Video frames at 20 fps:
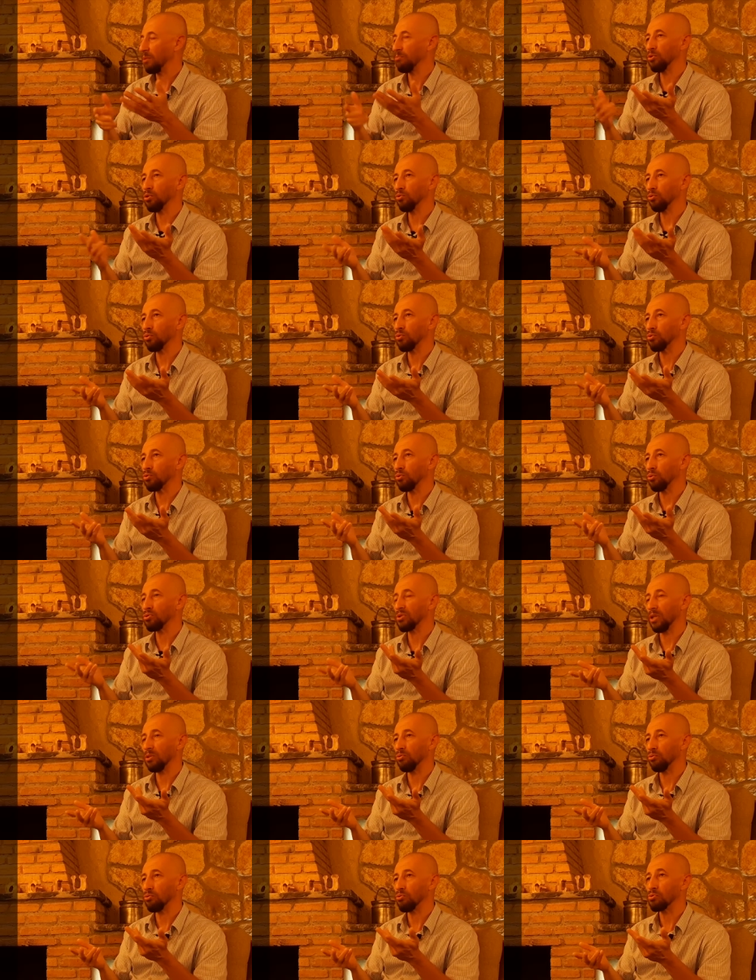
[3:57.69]

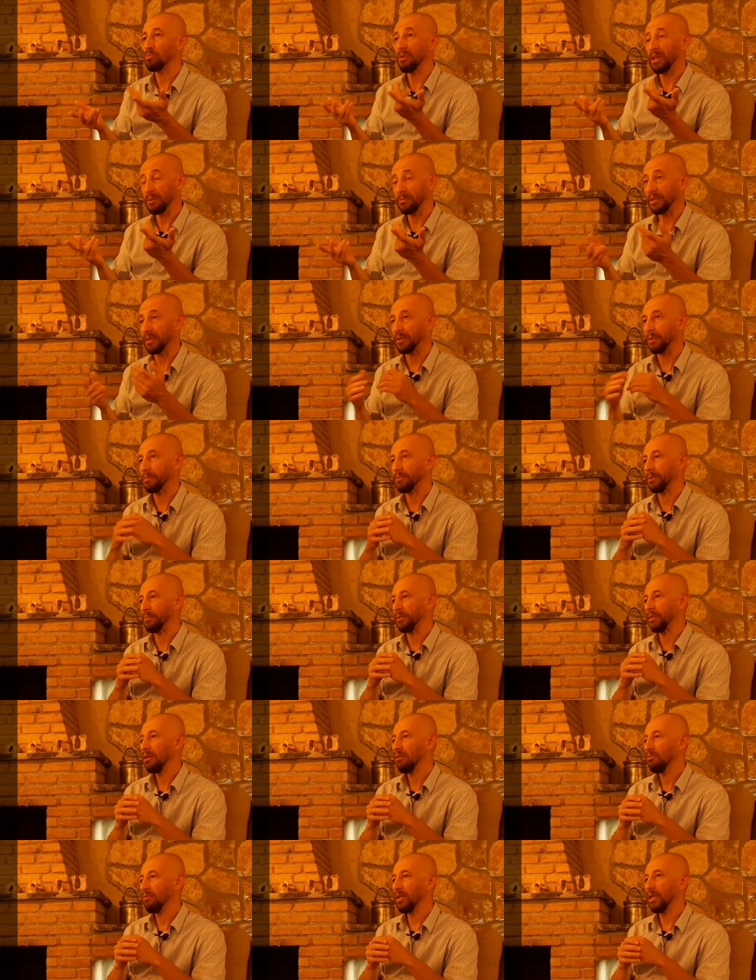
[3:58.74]
1999 Marmara depremi
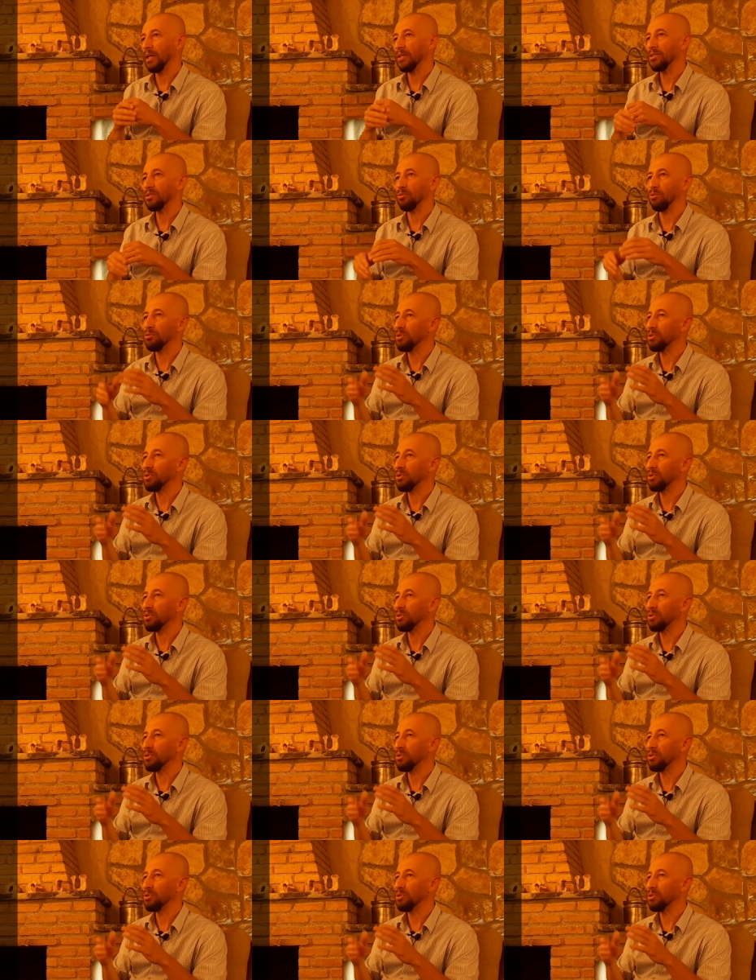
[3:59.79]
veya işte